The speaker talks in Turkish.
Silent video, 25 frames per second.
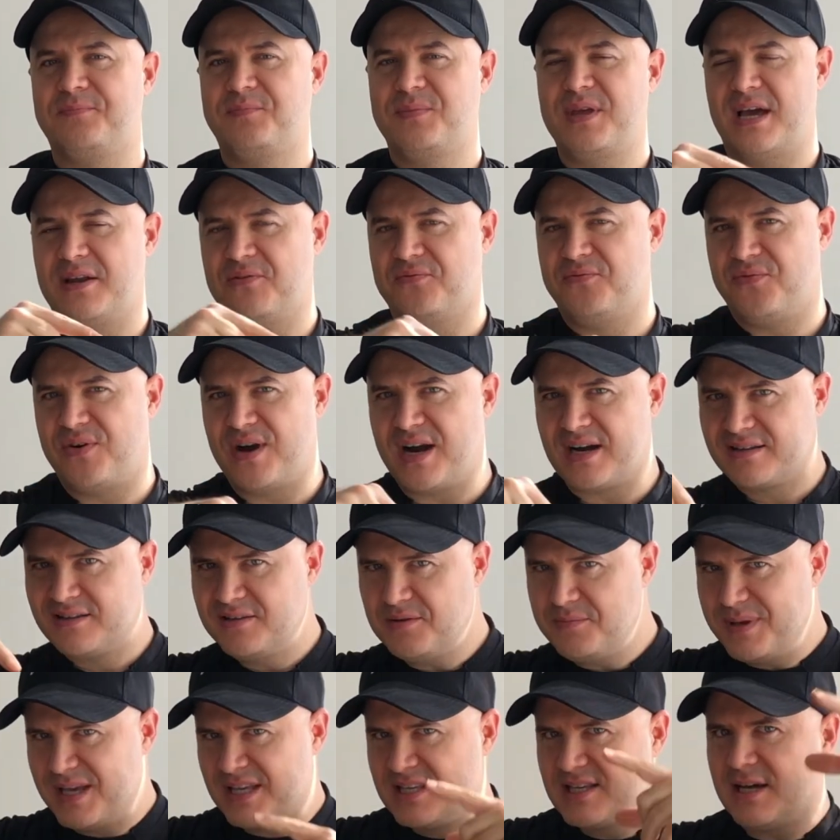Yani farklı
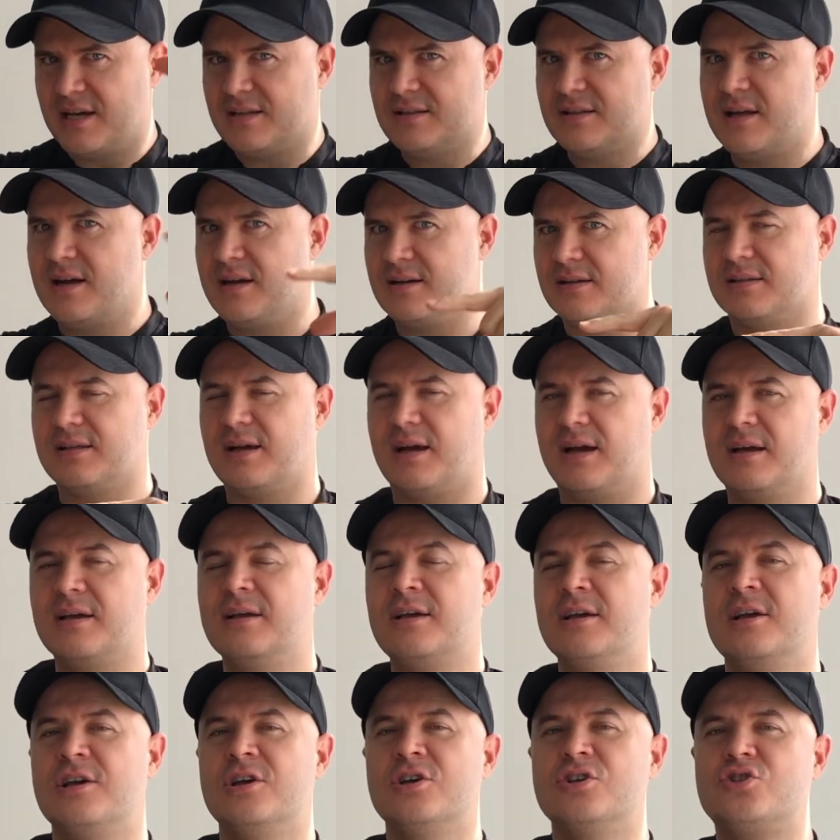mekanlarda
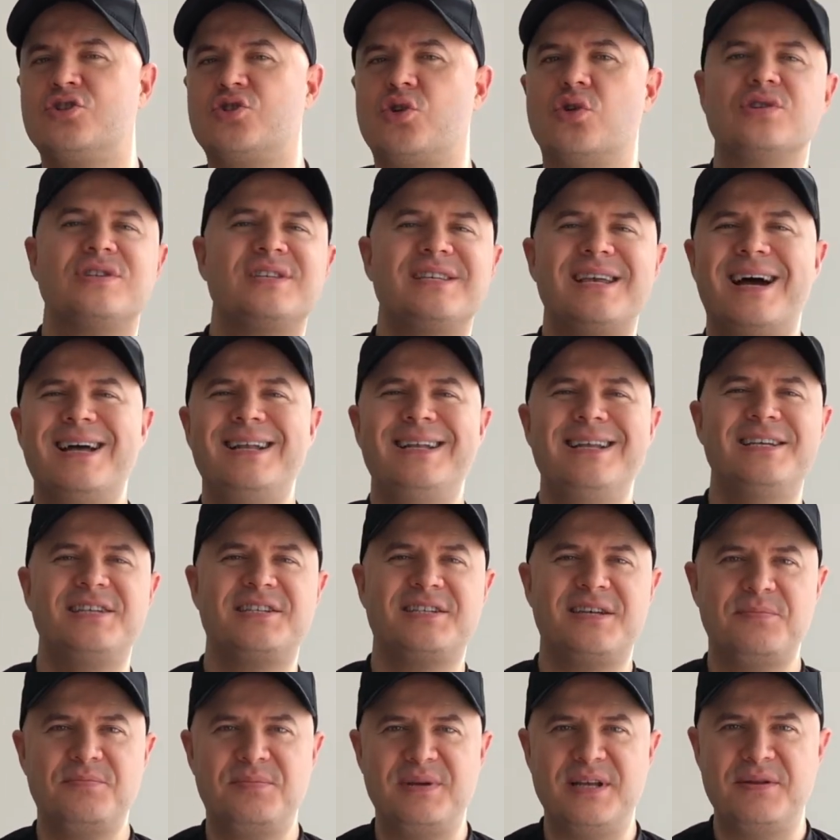
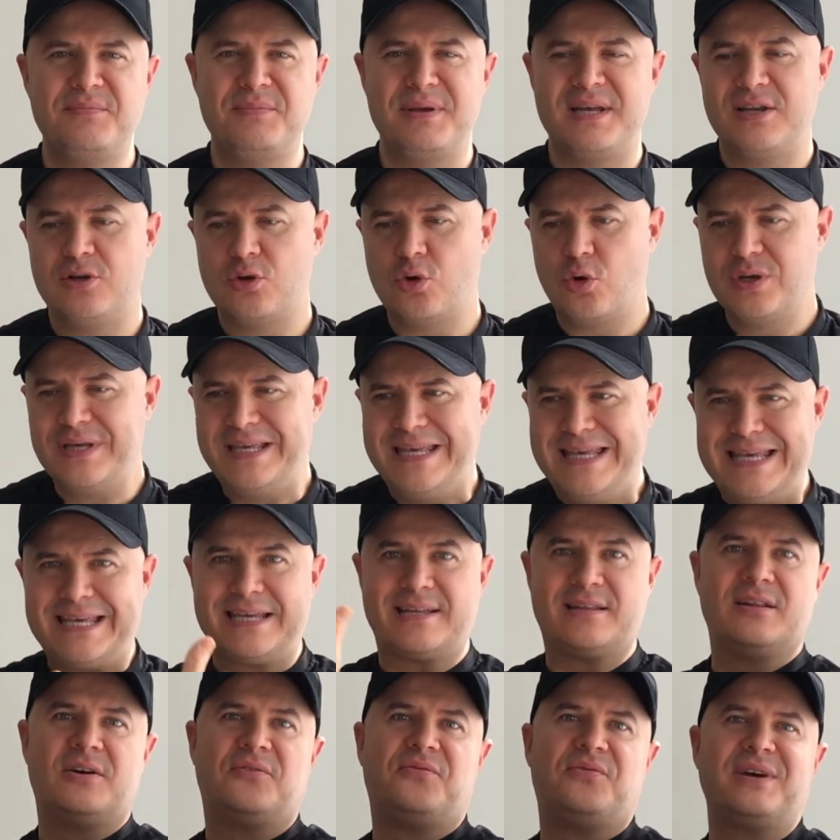sosyalleşebilmenin o
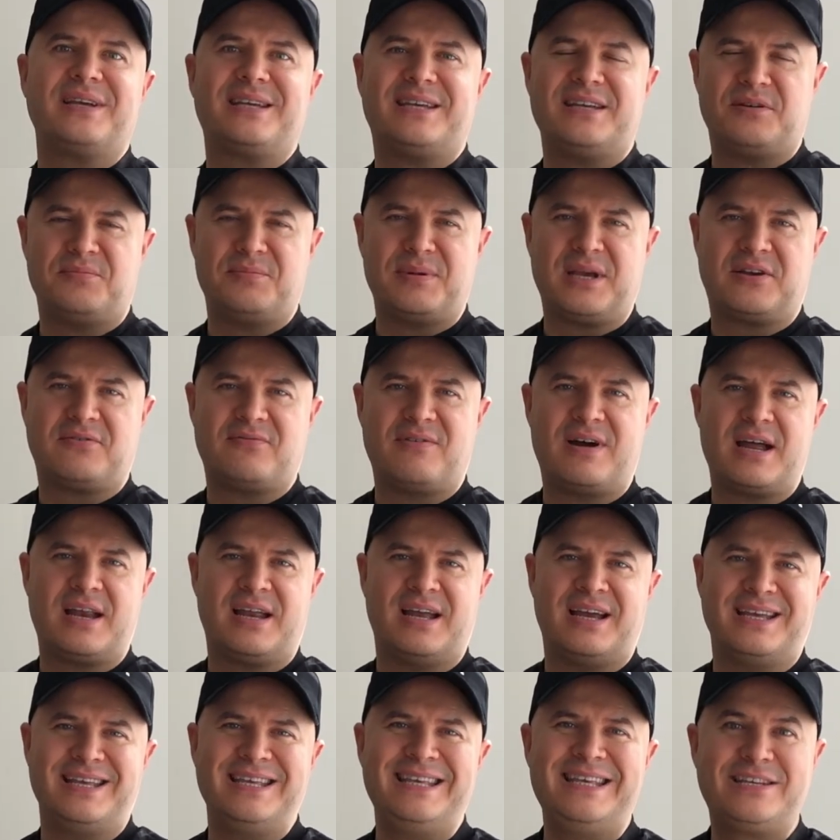ilk lafa girmek var
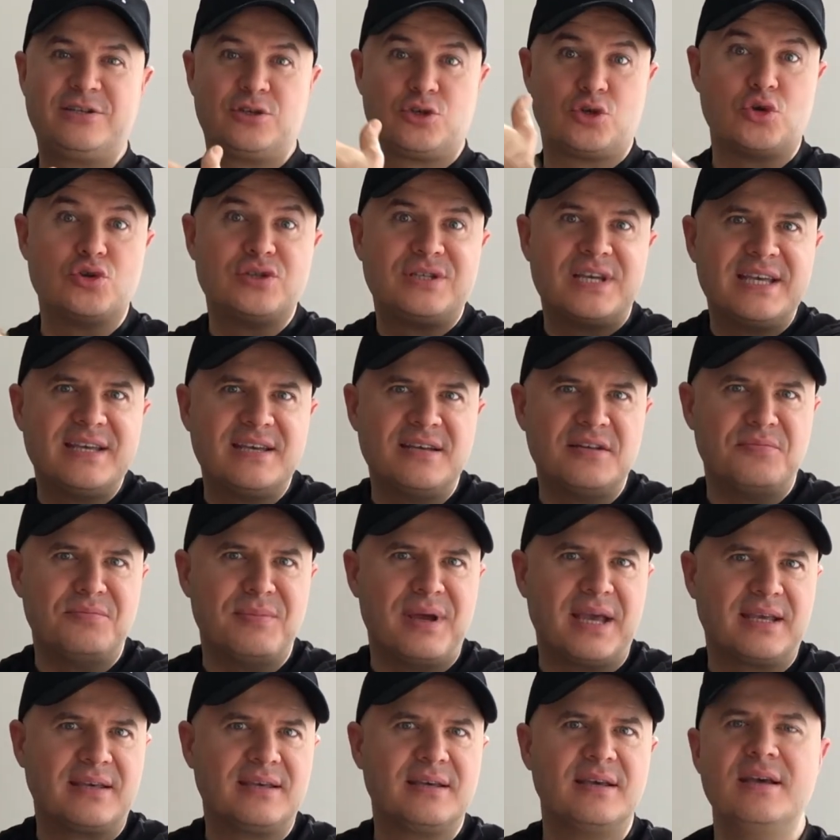ya, ilk söze
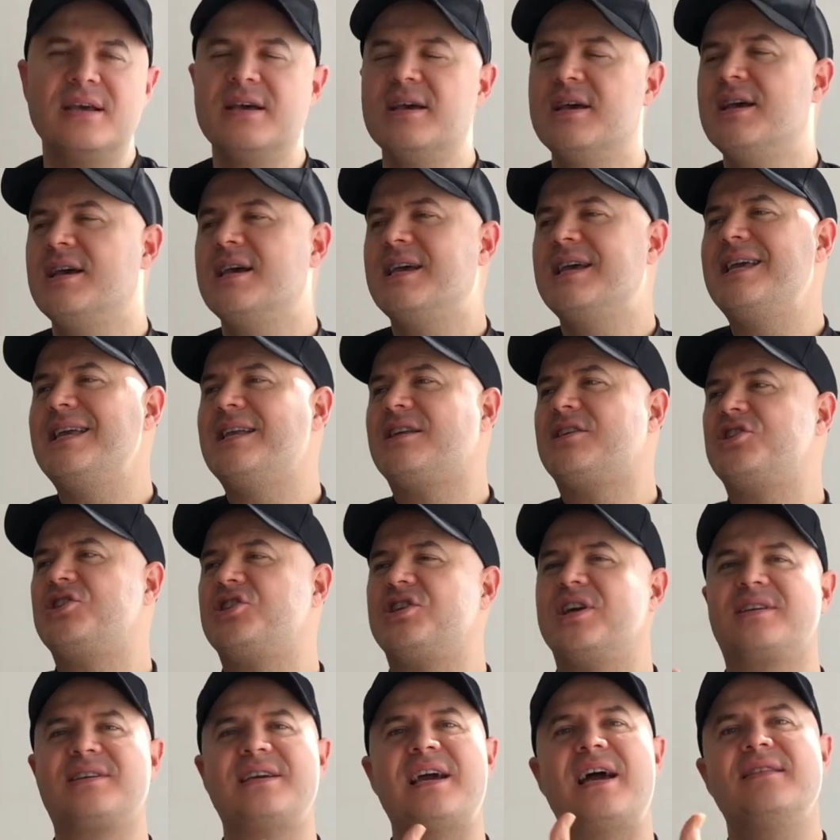girmek, İlk
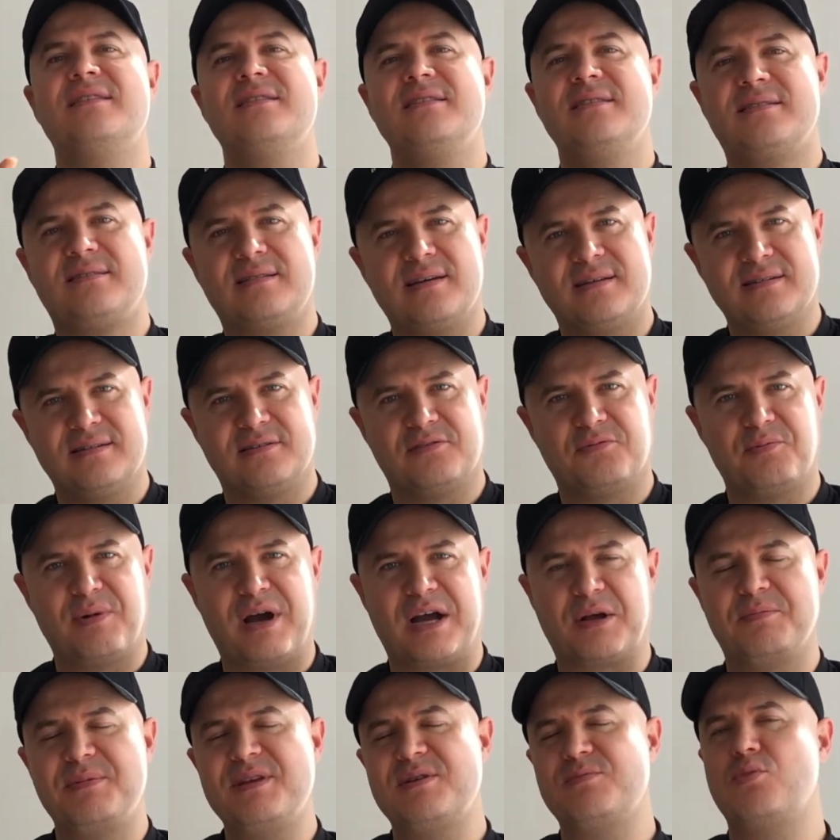işte kendini
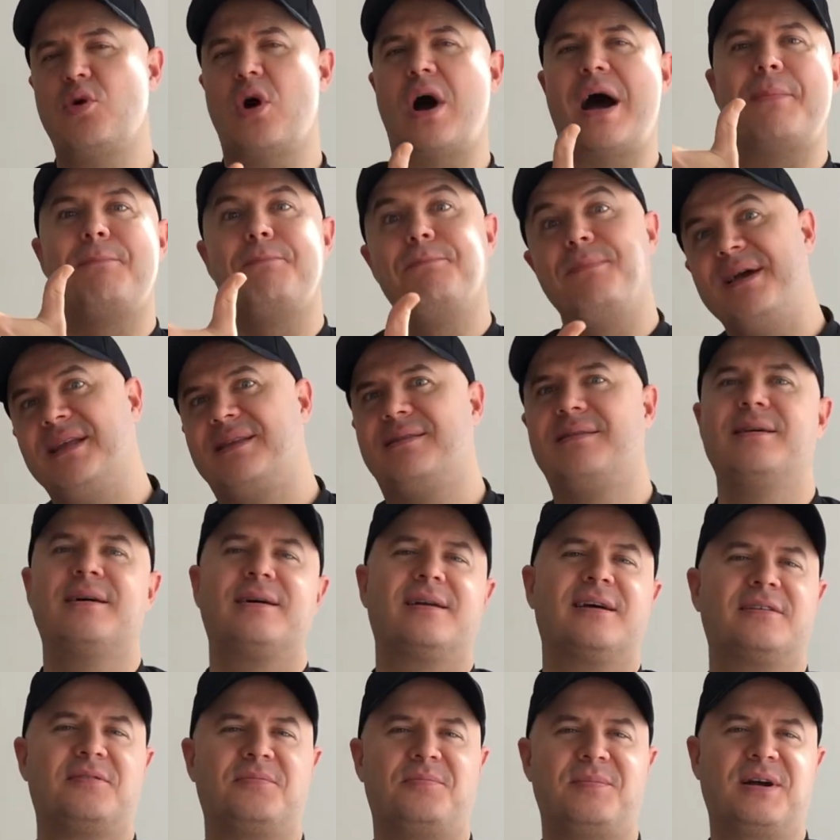tanıtmak, bir muhabbet
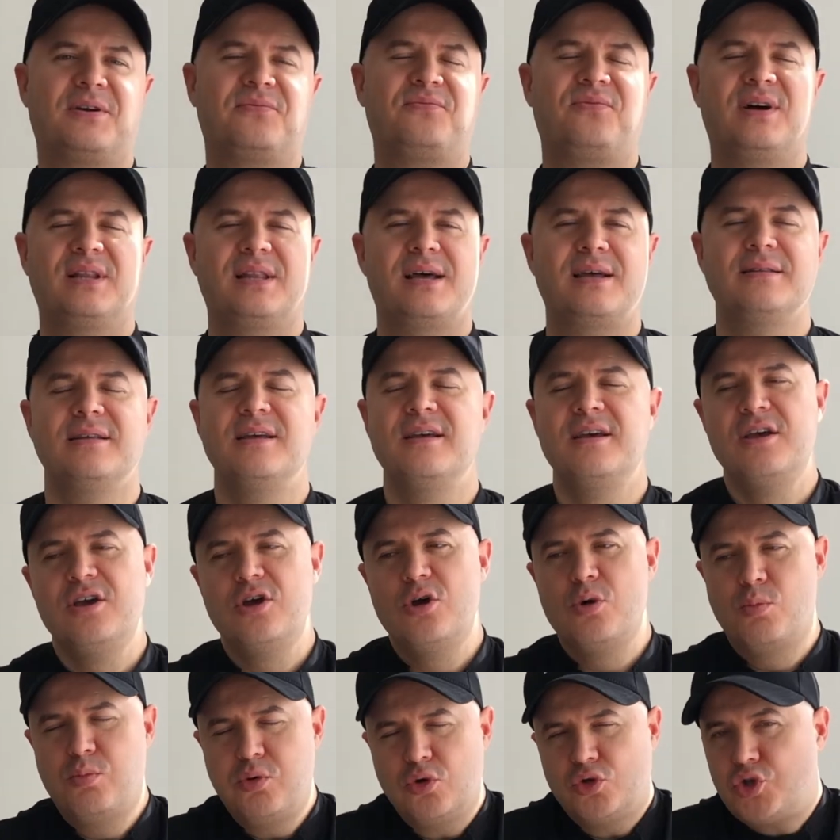yaratmak falan
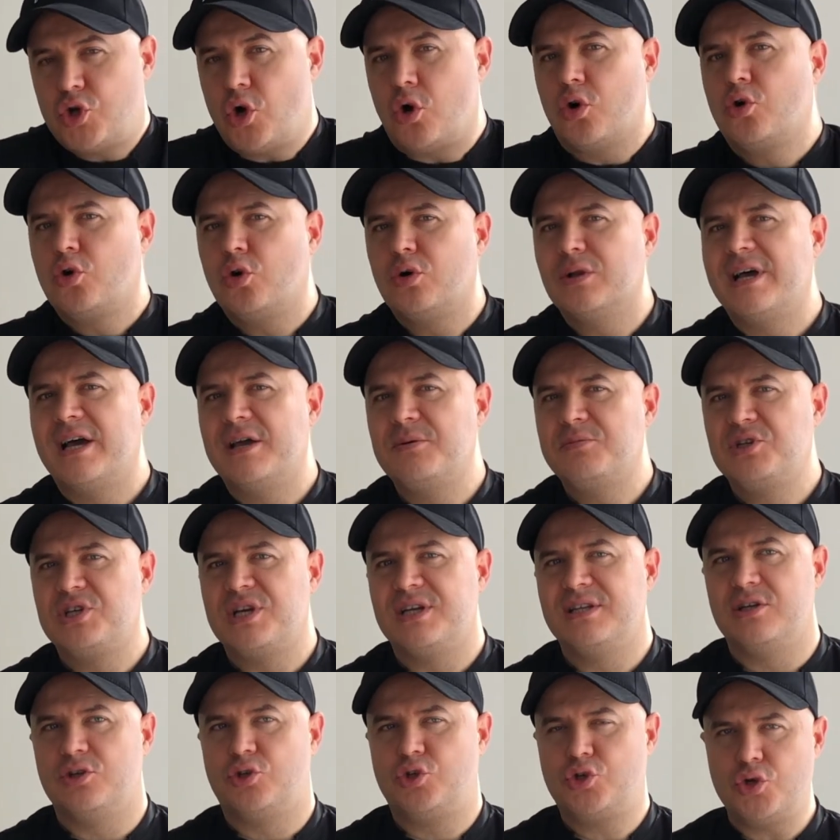bu çok kolay bir
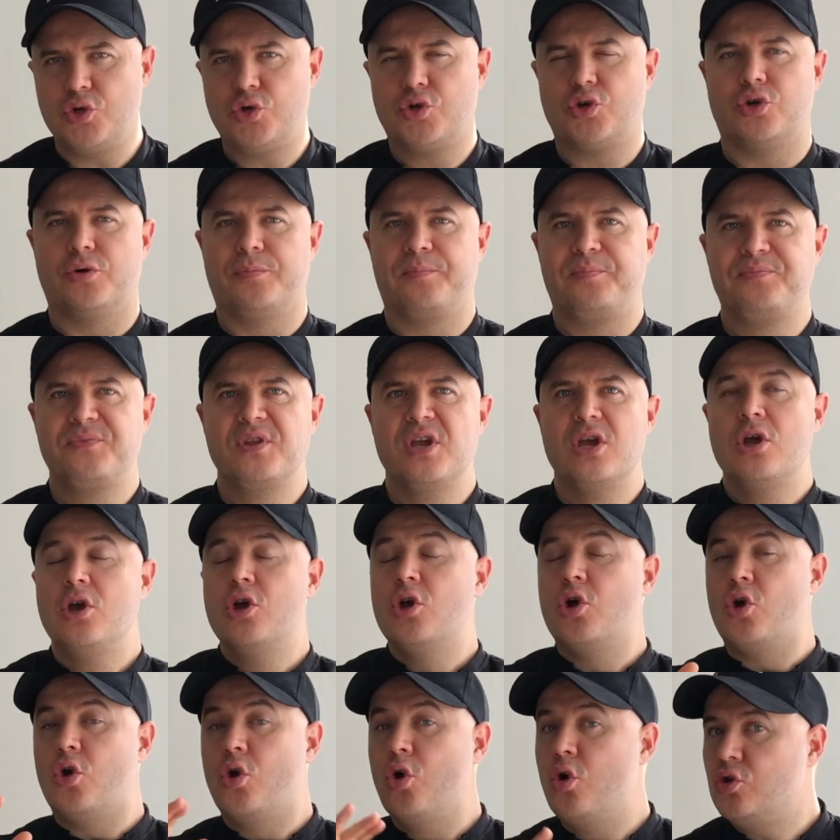şey değil. Çünkü
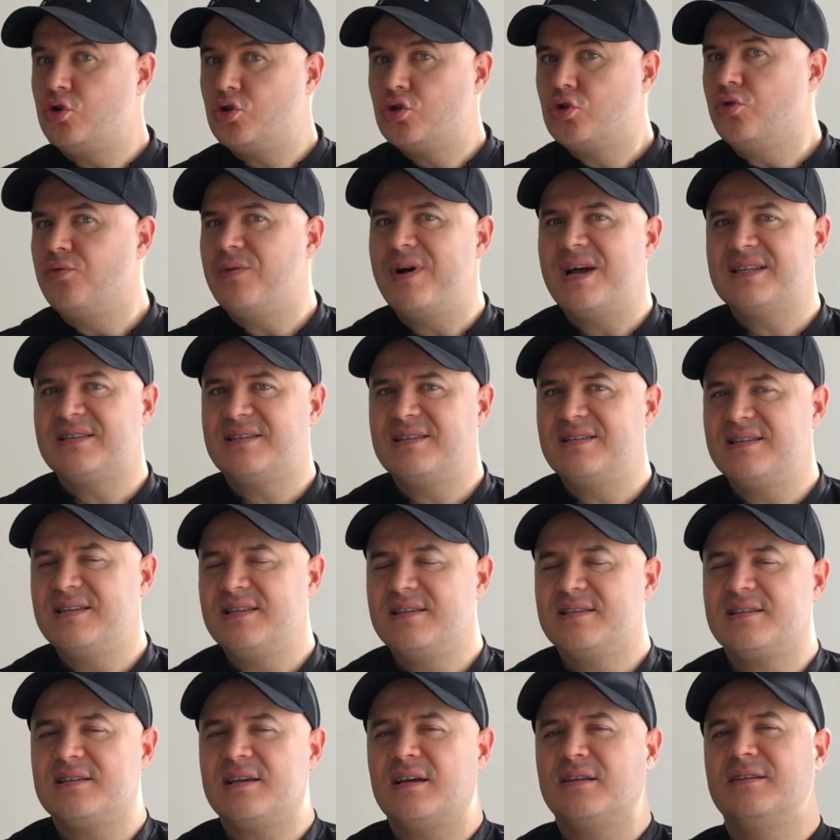özgüvensiz
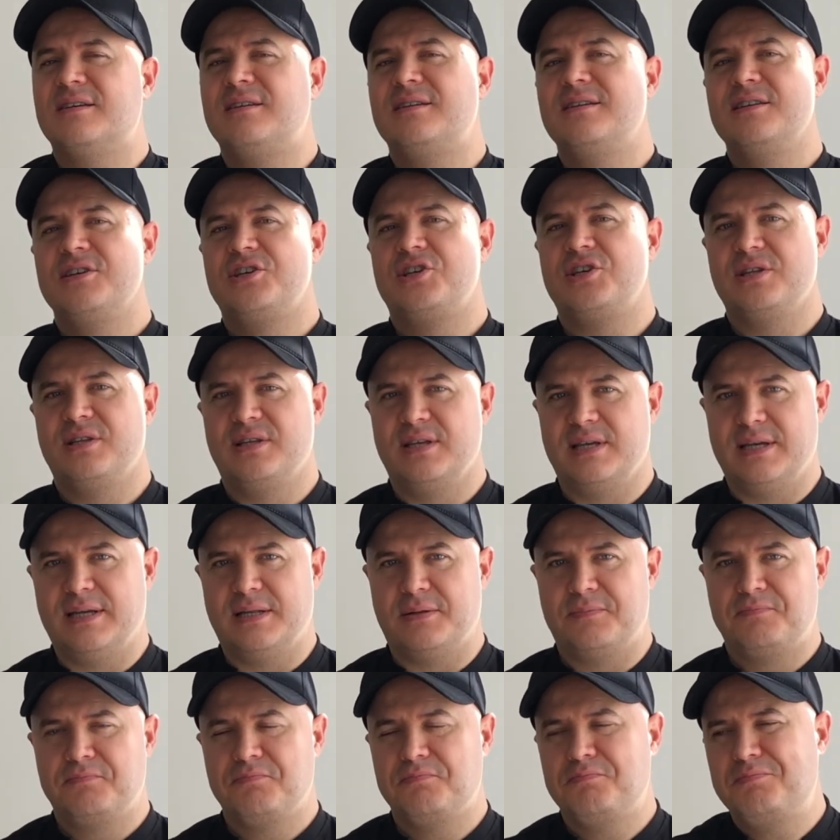insanların işi değil.